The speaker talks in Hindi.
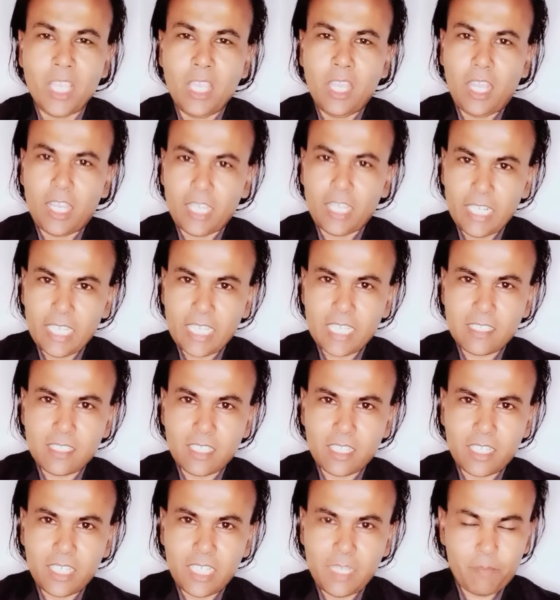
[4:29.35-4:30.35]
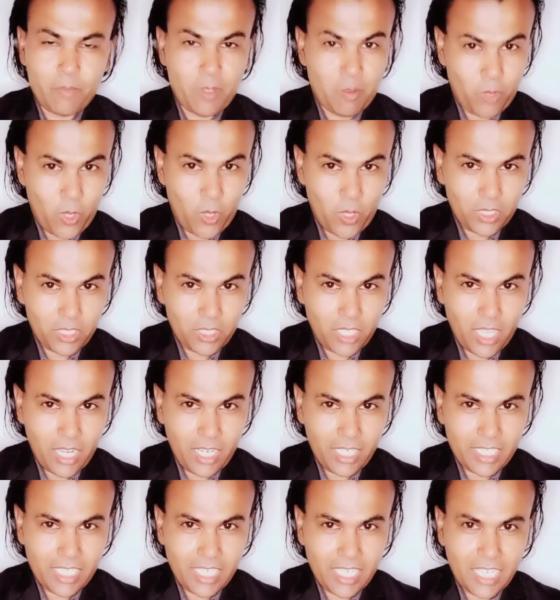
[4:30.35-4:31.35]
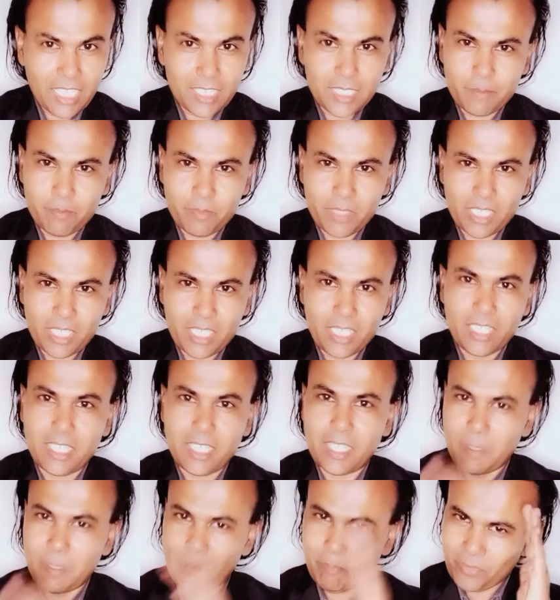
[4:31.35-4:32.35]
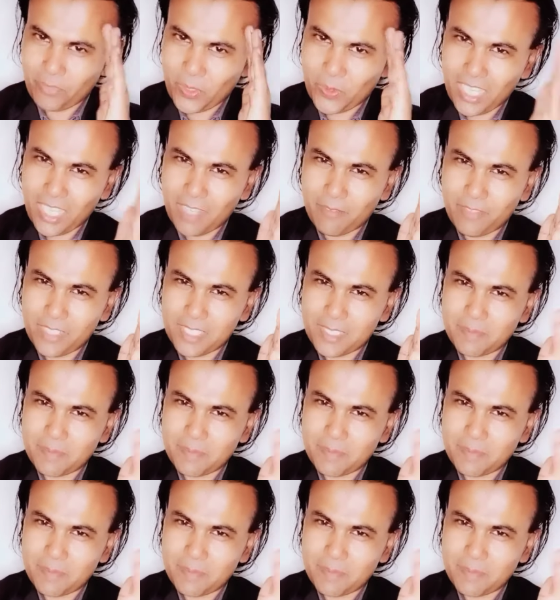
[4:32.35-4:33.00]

अगली किस्त के लिए अपना बहुत ख्याल रखिएगा तब तक के लिए खुदा हाफिज़